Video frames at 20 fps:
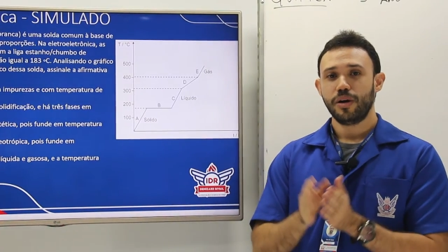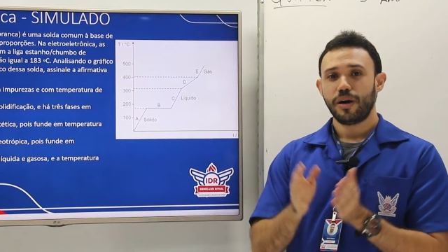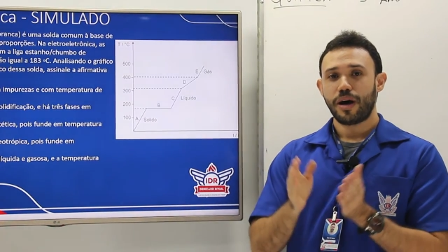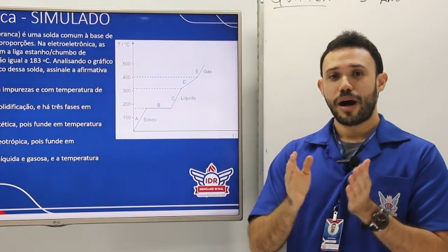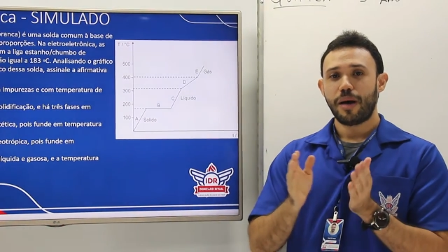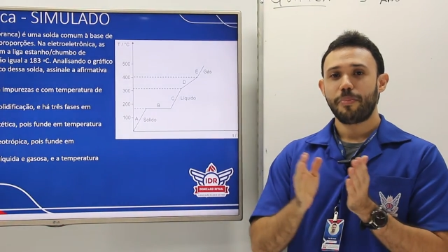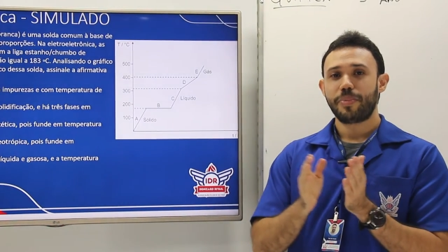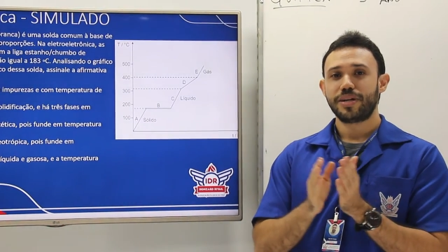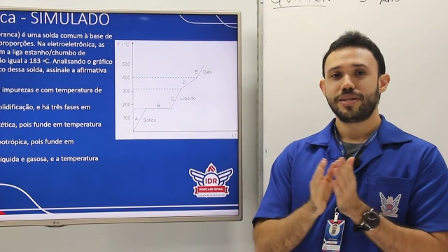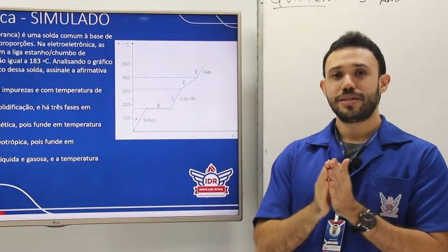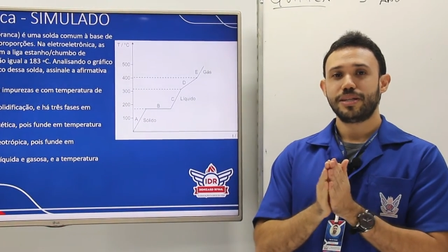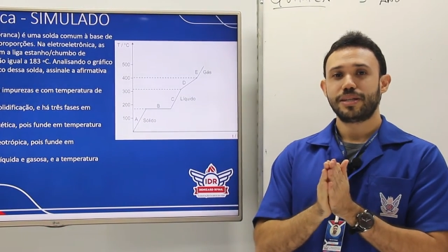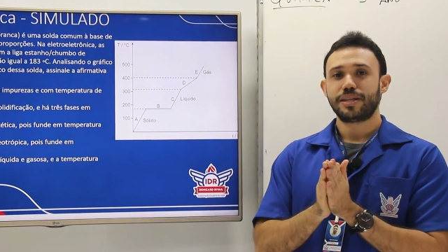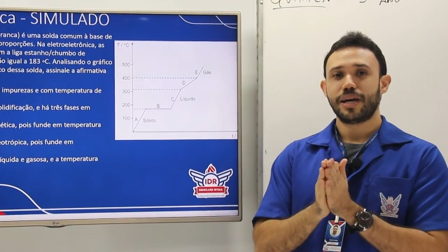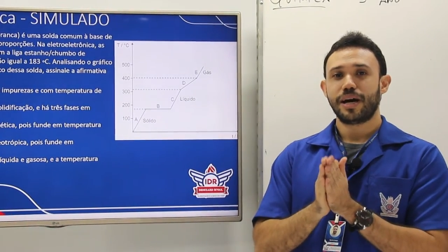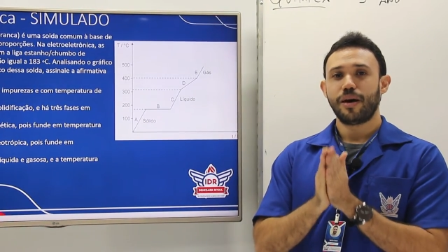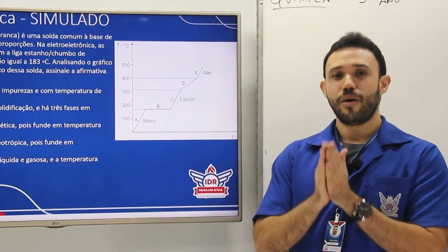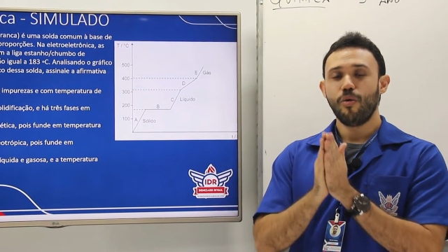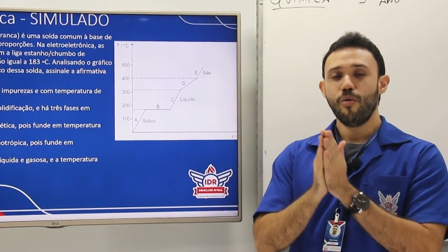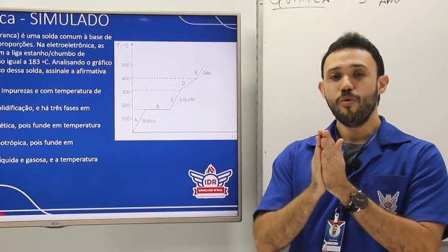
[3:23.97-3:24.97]

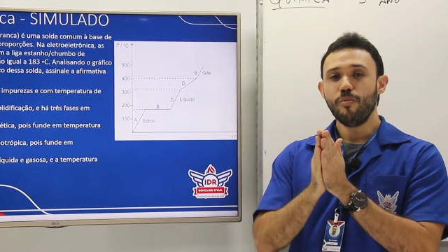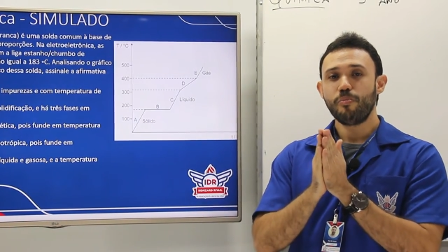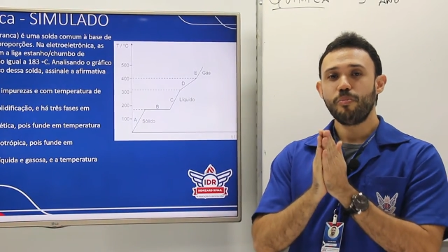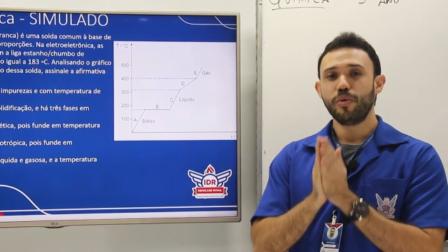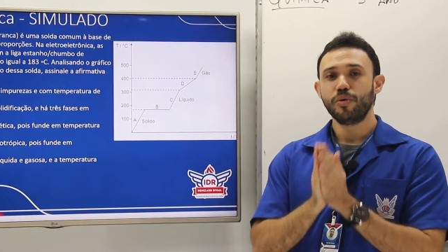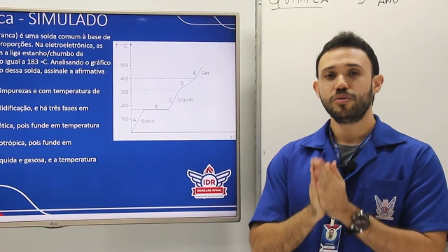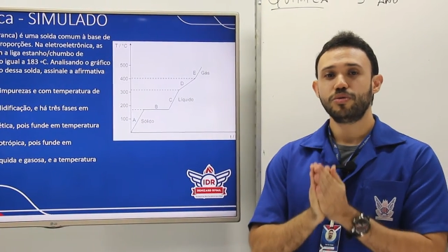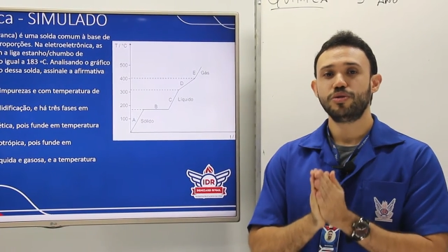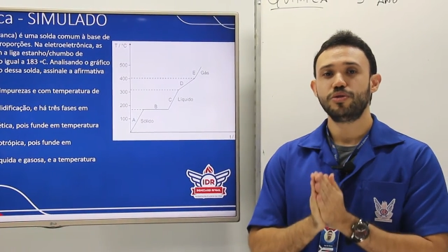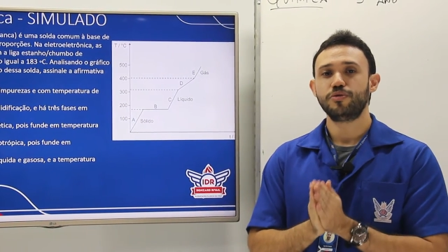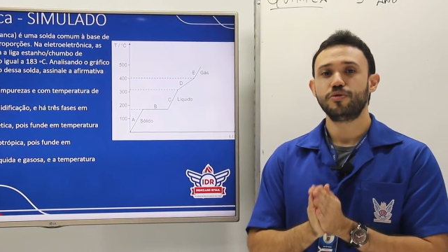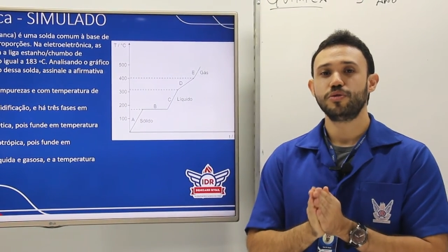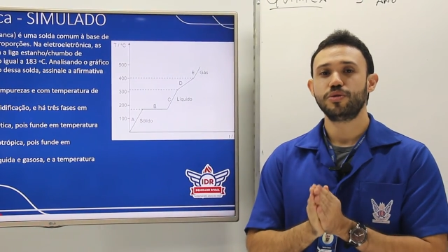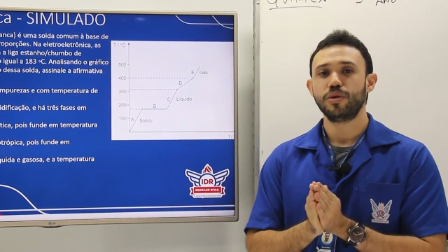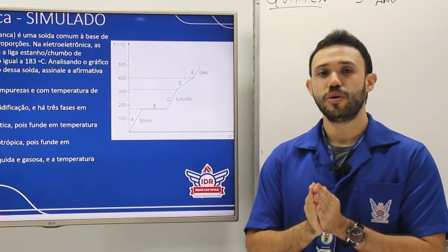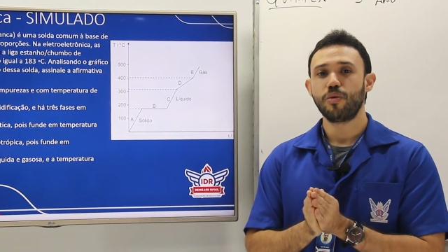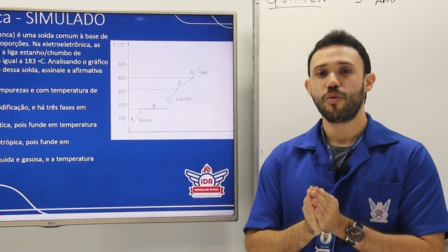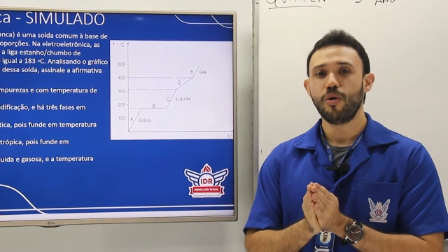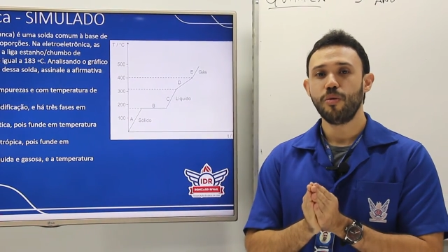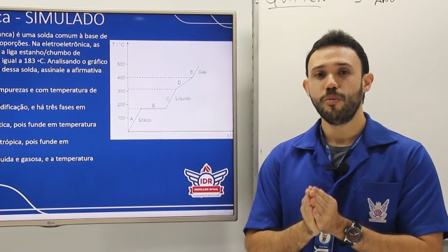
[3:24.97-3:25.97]
apresentar um ponto de
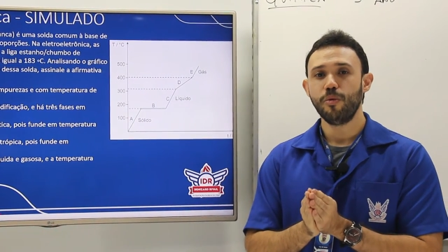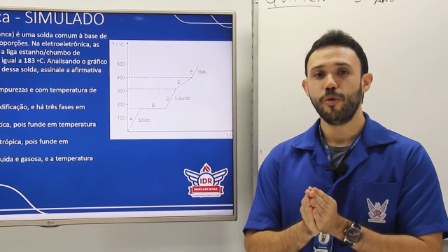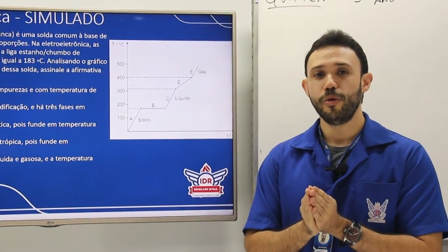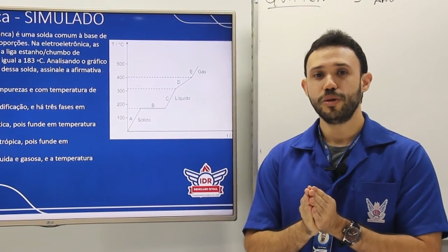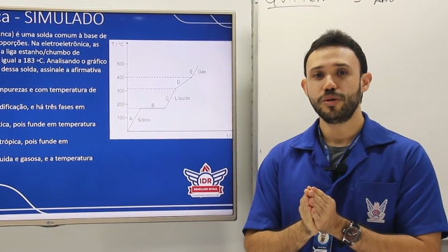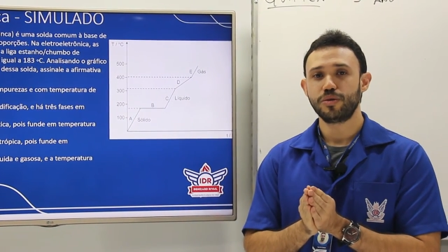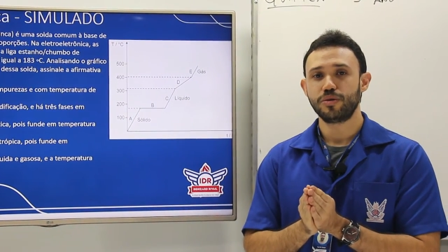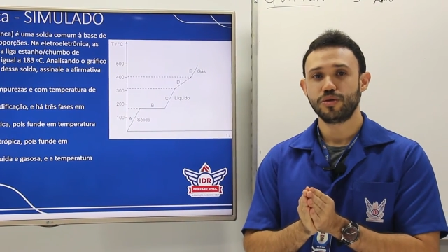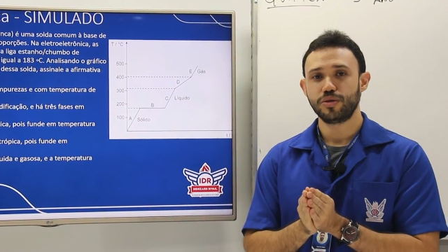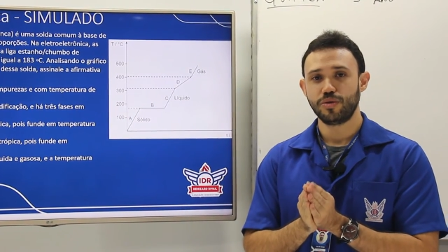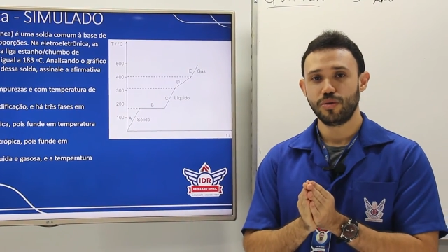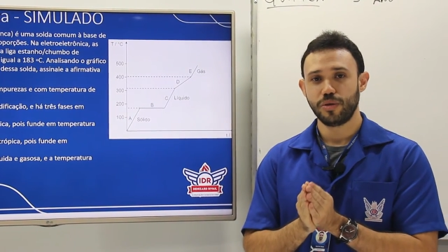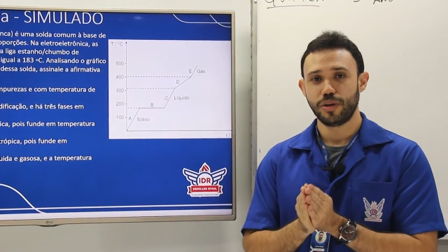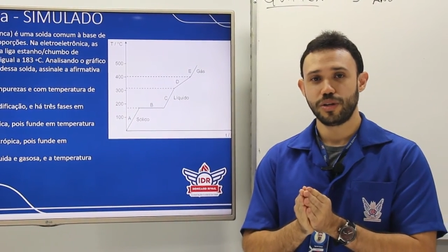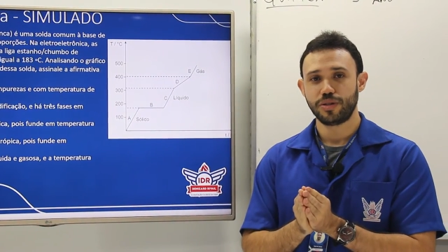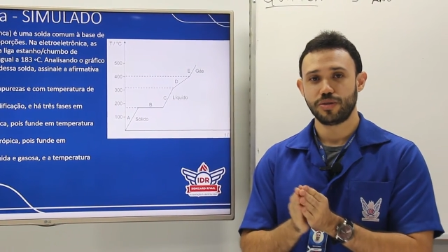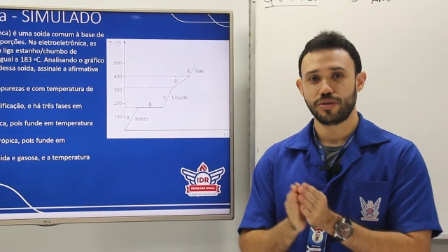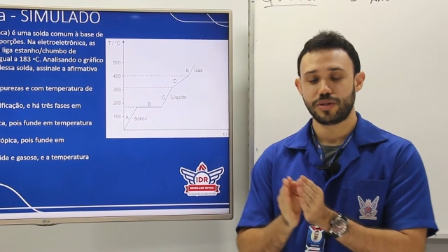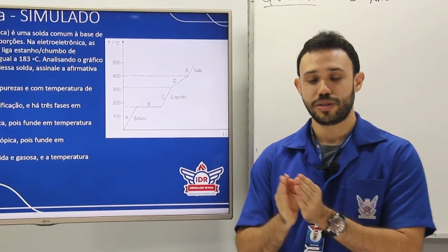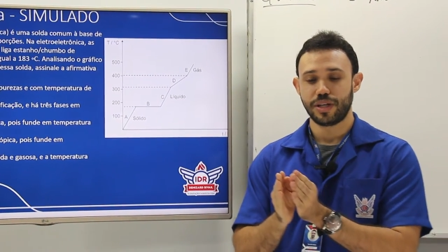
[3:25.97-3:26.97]
fusão comum entre os
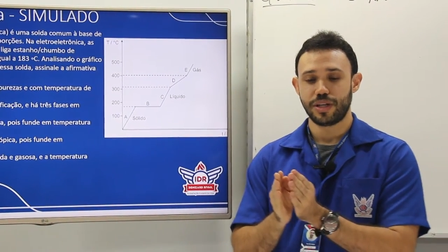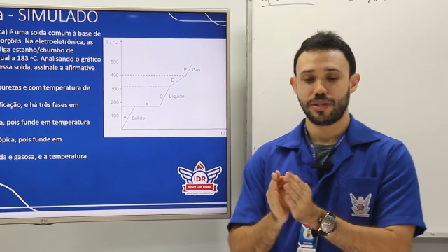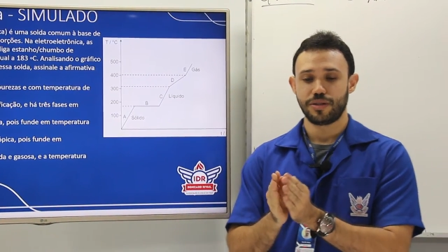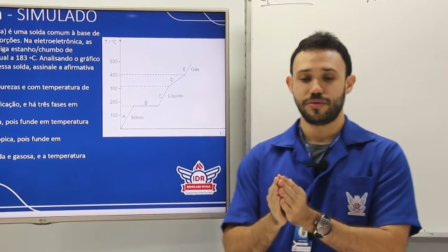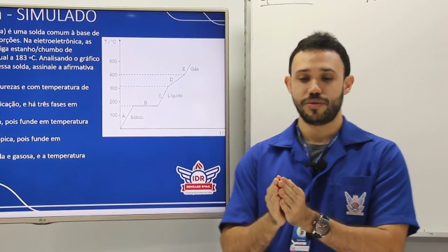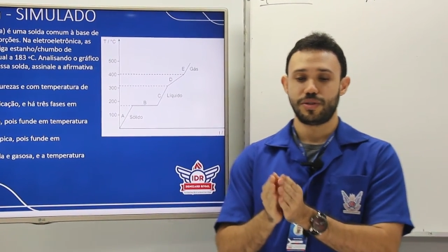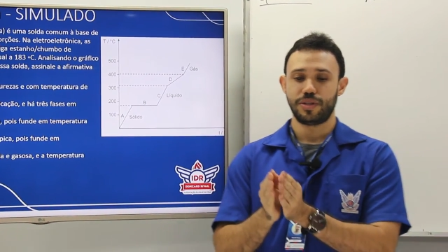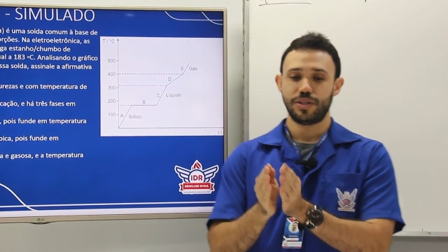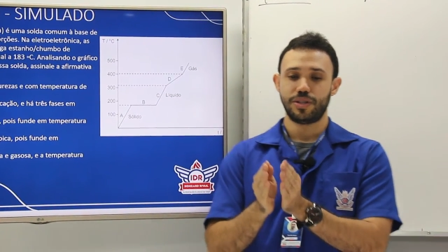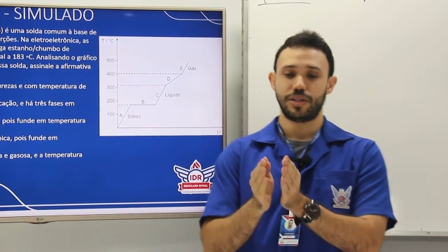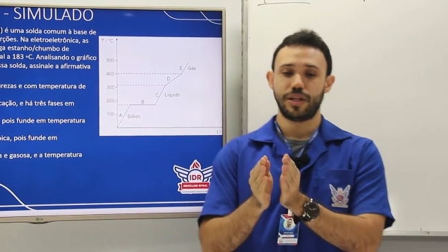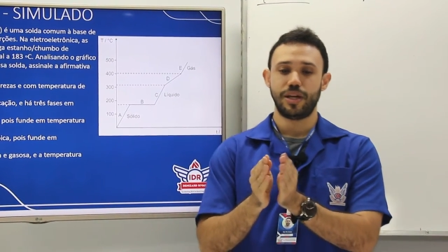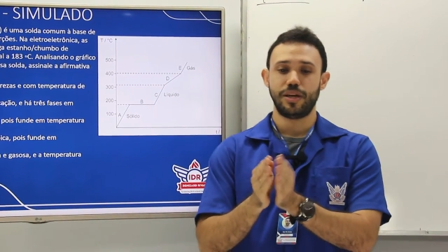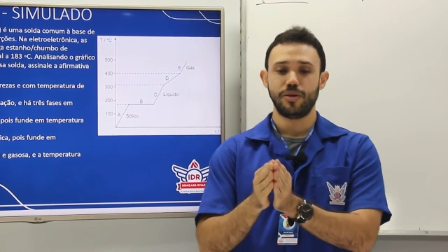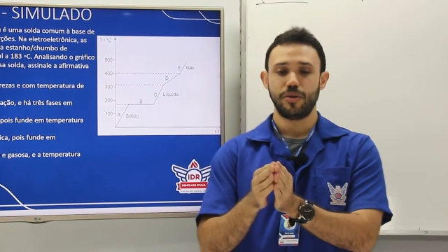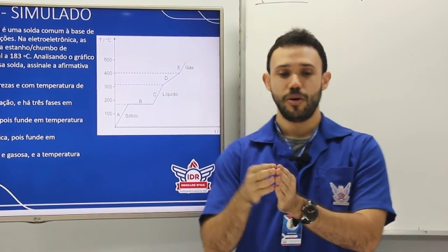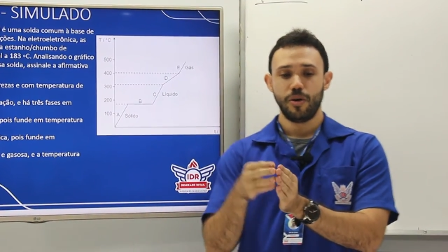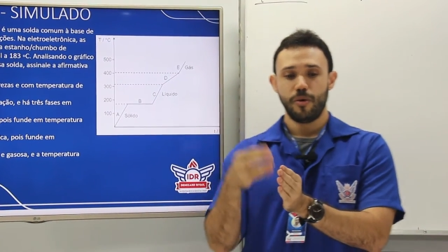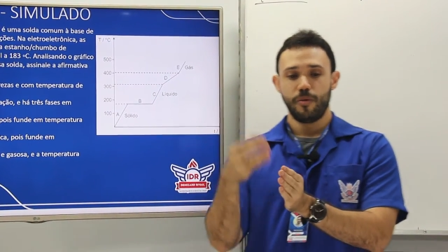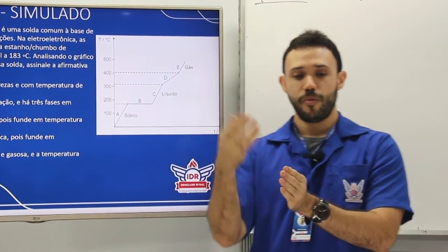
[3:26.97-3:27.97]
dois, ou seja, vocês têm